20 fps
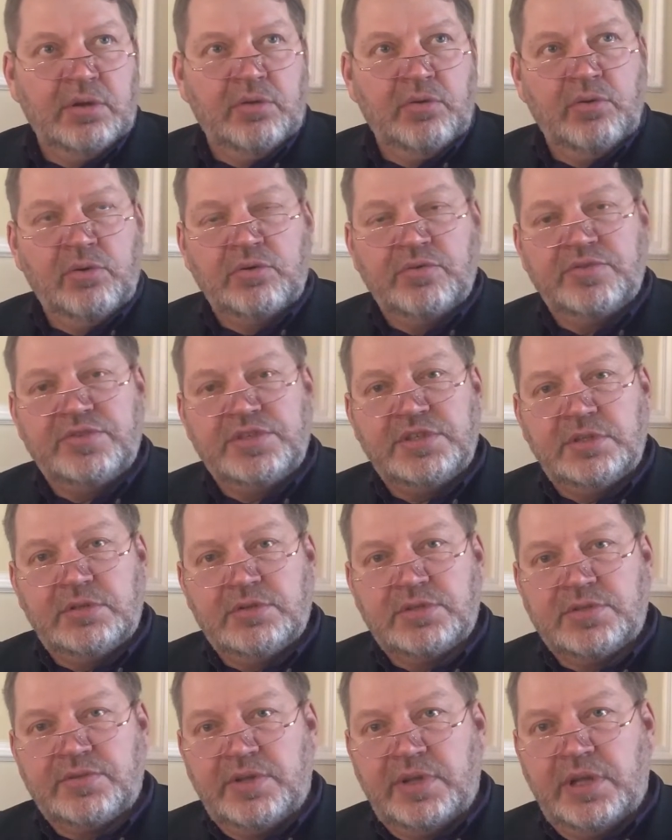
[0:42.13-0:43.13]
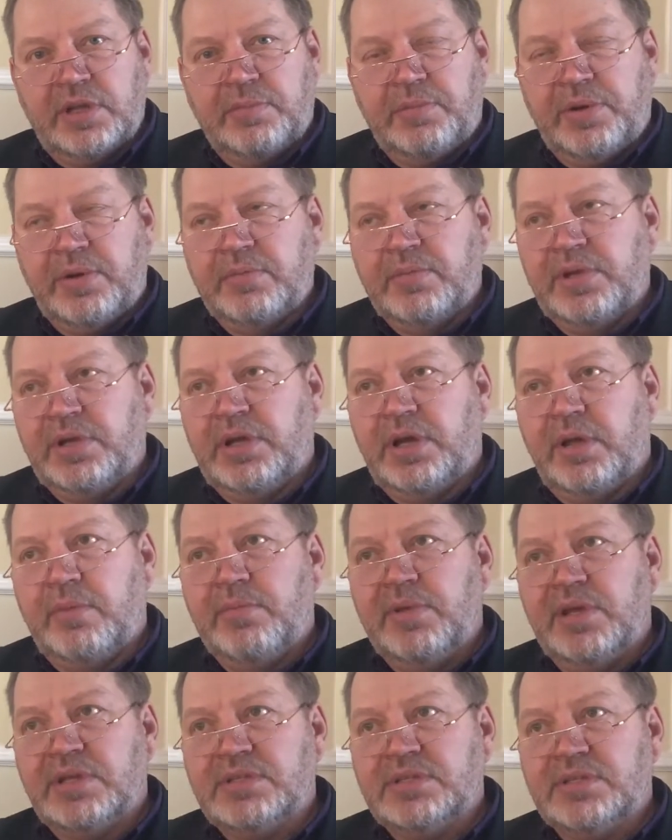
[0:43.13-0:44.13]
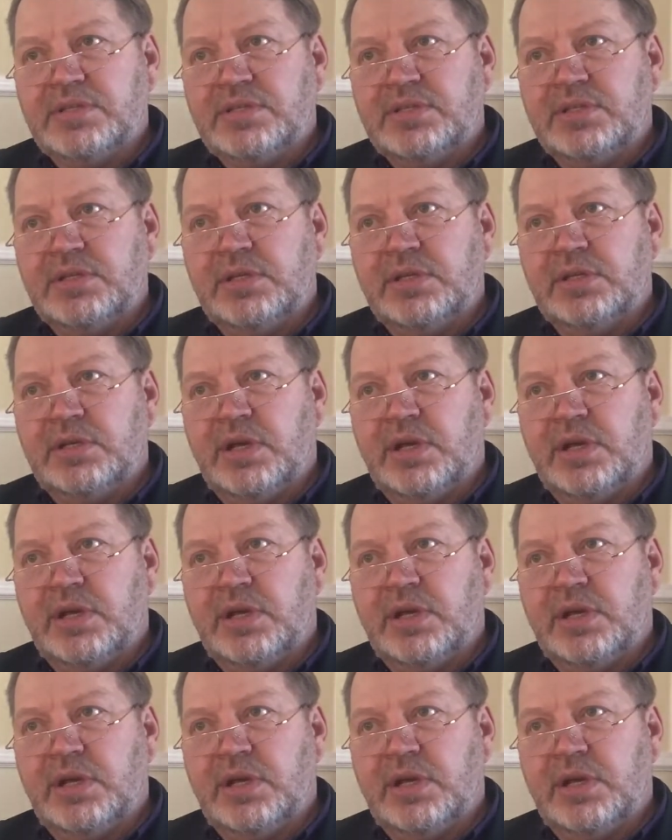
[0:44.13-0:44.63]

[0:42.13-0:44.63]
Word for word: Он в силу своих прямых обязанностей,